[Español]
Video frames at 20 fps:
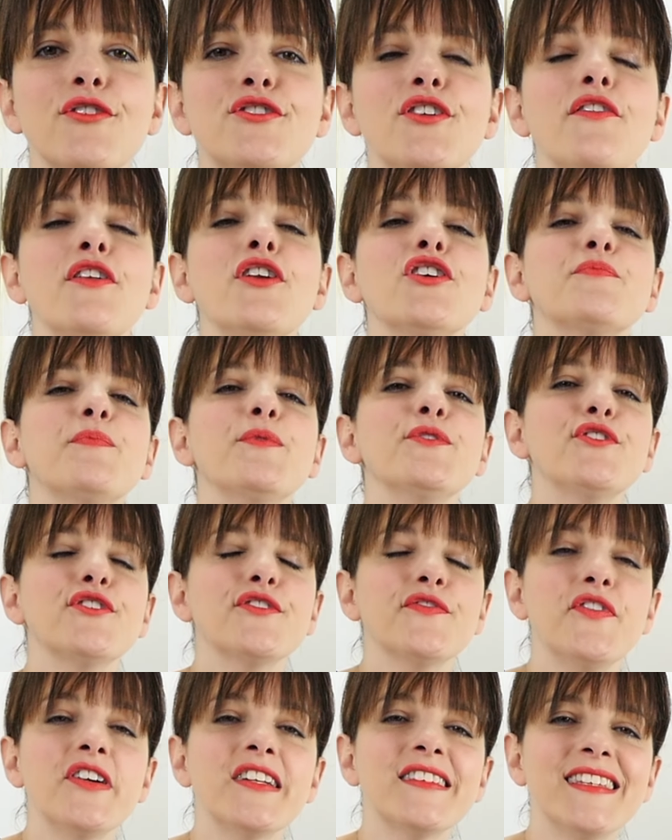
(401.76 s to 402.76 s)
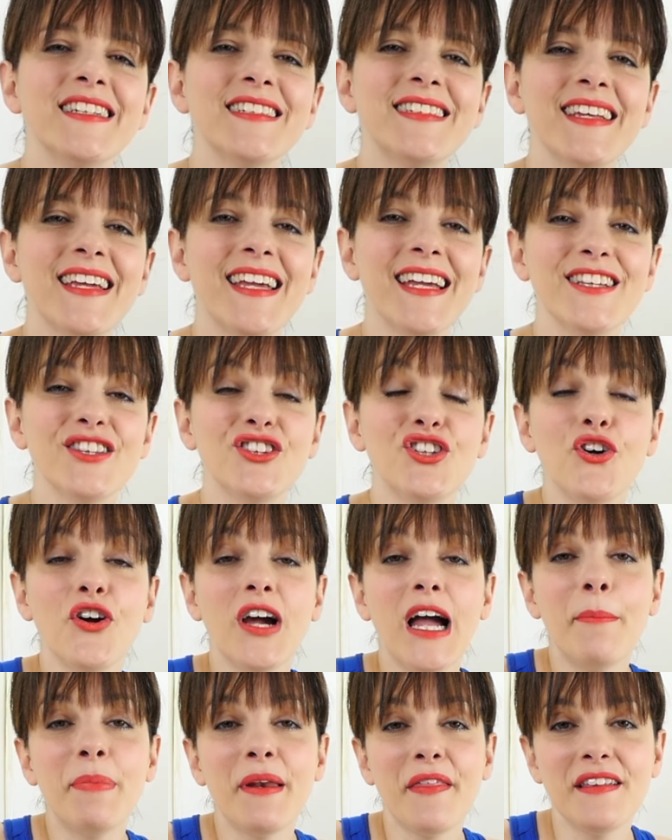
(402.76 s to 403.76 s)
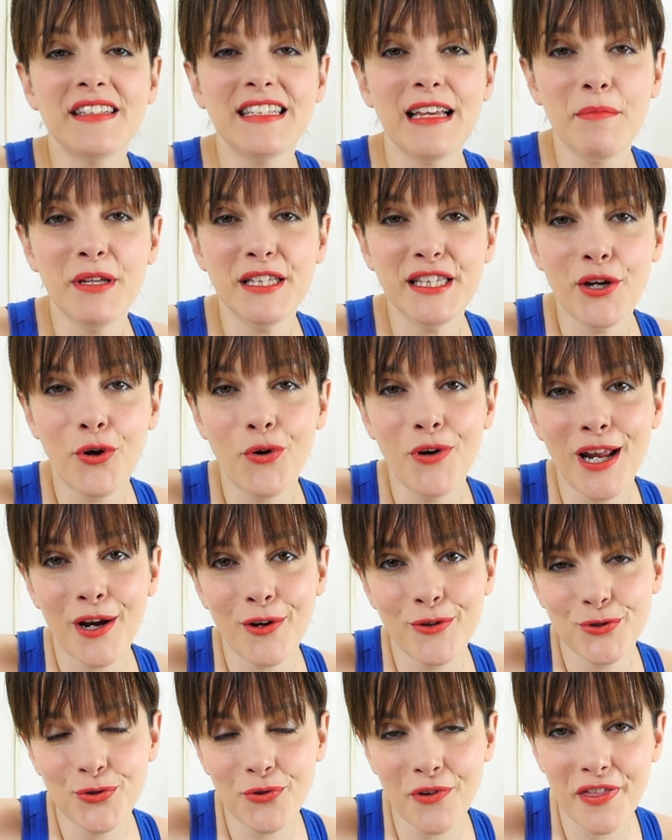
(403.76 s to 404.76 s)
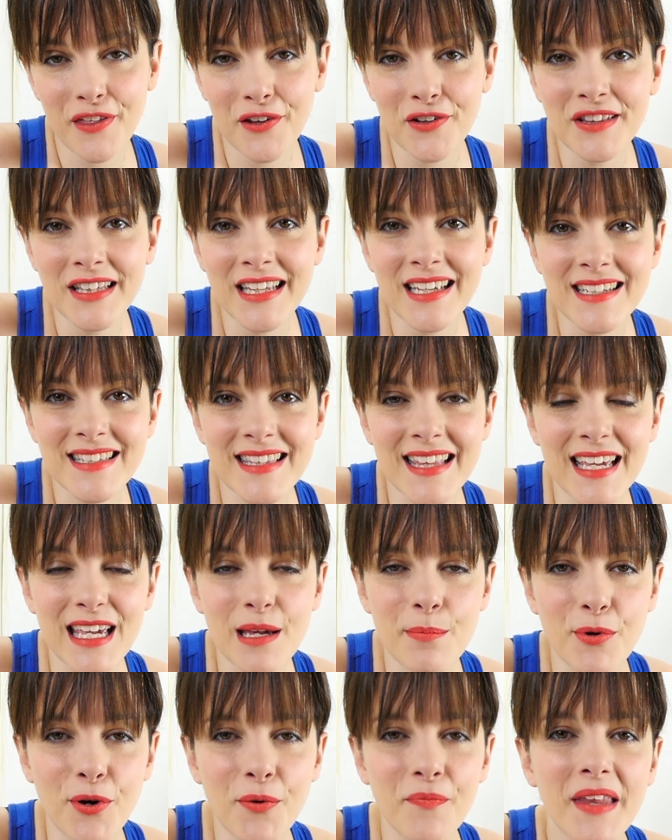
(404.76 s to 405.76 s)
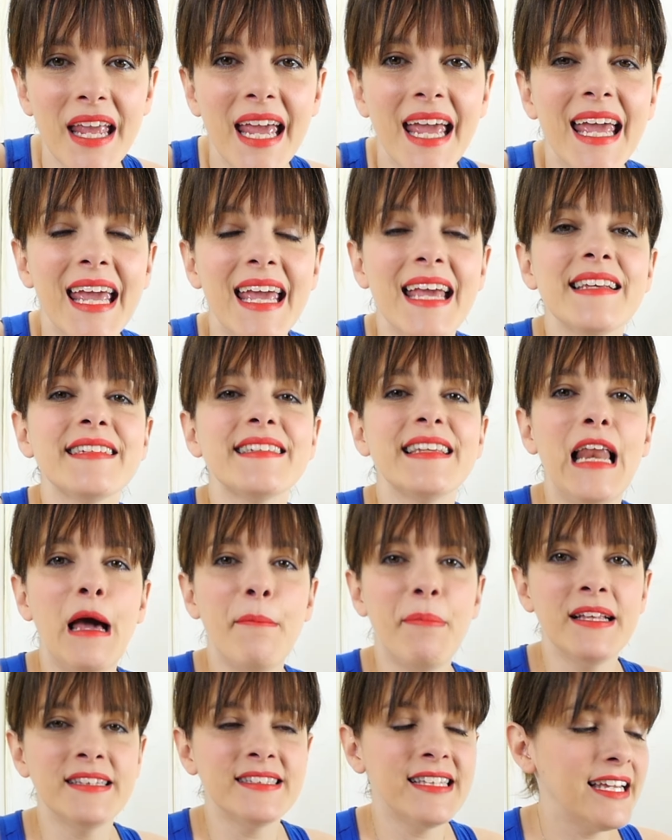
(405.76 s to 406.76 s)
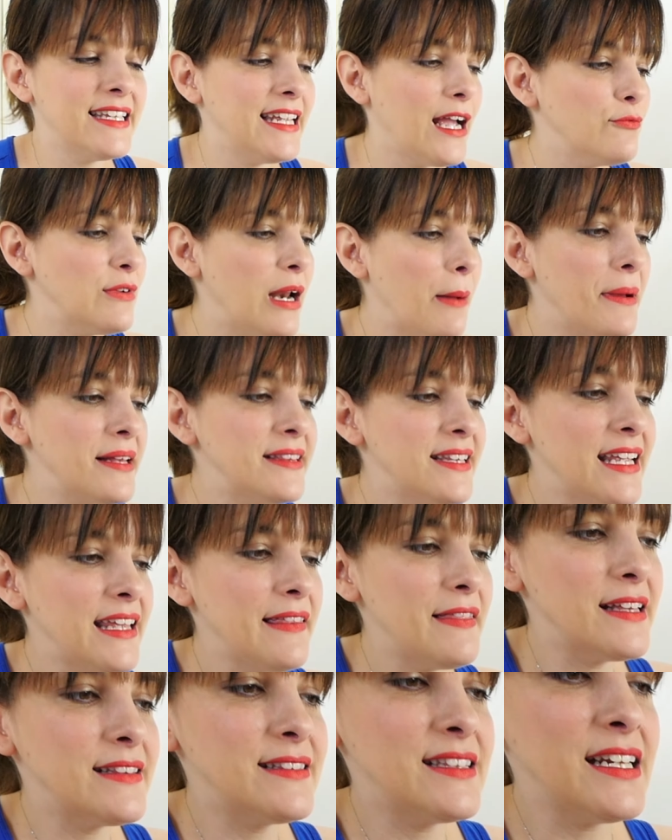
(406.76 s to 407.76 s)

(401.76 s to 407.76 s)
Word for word: Otro de los puntos fuertes y que entronca precisamente con la construcción de este equipo es la pantalla, una pantalla de